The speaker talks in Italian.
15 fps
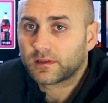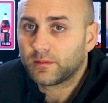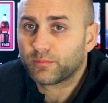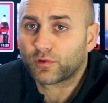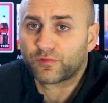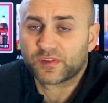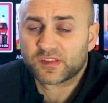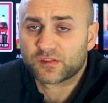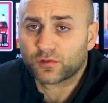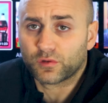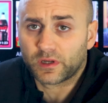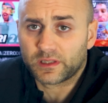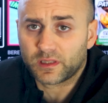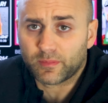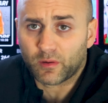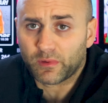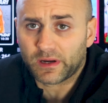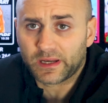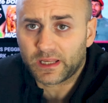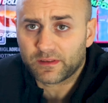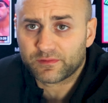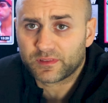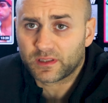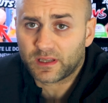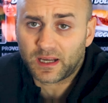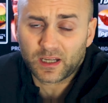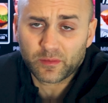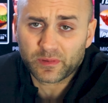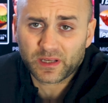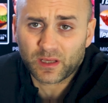il professore di powerlifting,
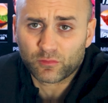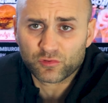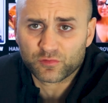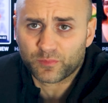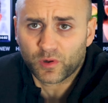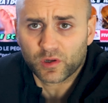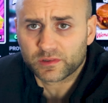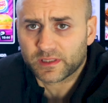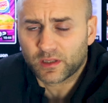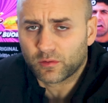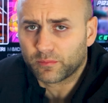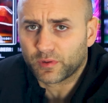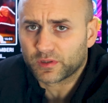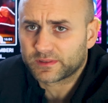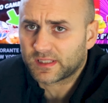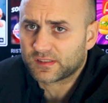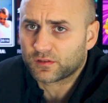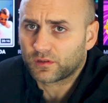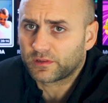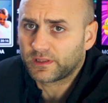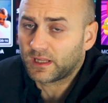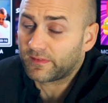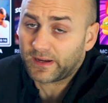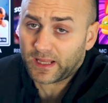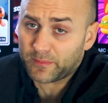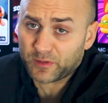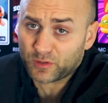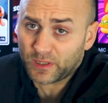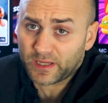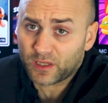anche perché è uno sport che non porta soldi. L'avrà
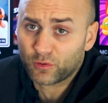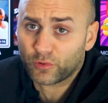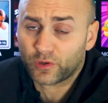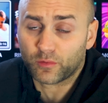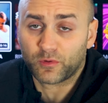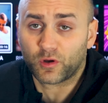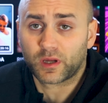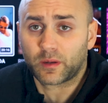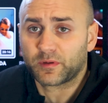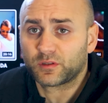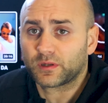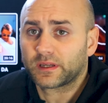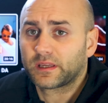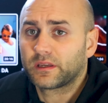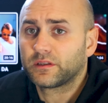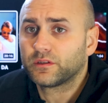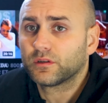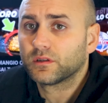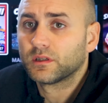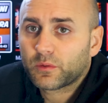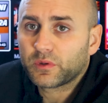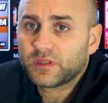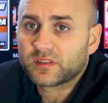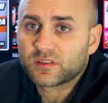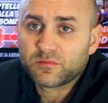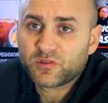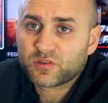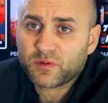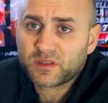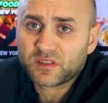capito anche lui come l'ho capito anche io. E quindi
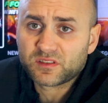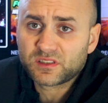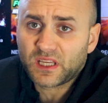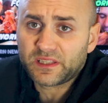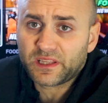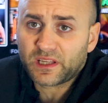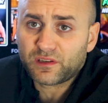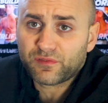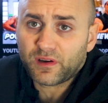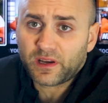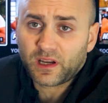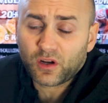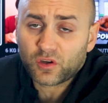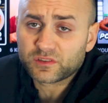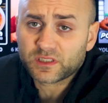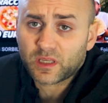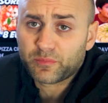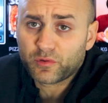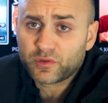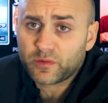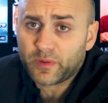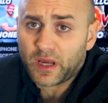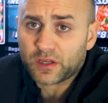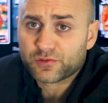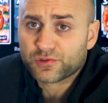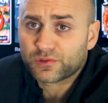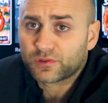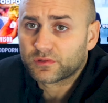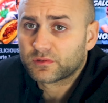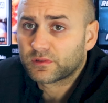semplicemente si dedica a fare le cose che più gli
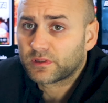piacciono,